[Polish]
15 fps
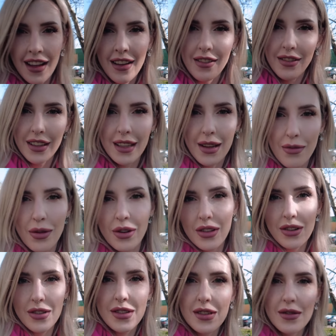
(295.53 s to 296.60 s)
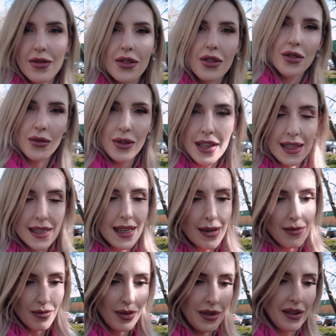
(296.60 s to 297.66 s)
Witam moi drodzy w dniu
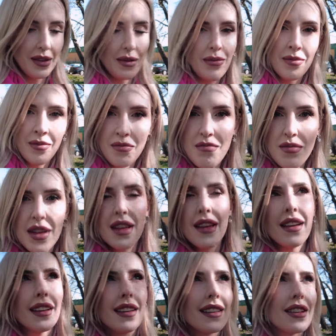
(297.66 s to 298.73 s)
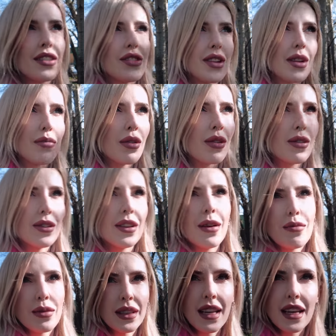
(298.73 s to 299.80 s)
następnym. Piękna dzisiaj pogoda,
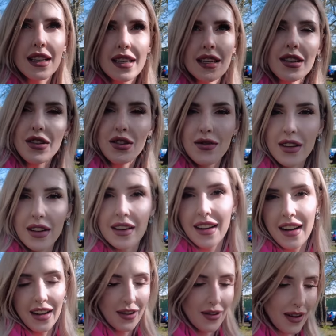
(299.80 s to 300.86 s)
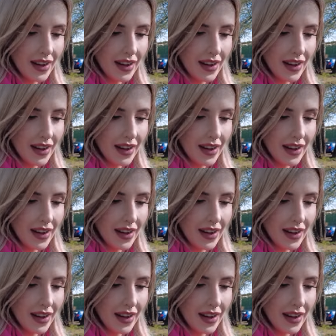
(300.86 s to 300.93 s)
ptaszki ćwierkają,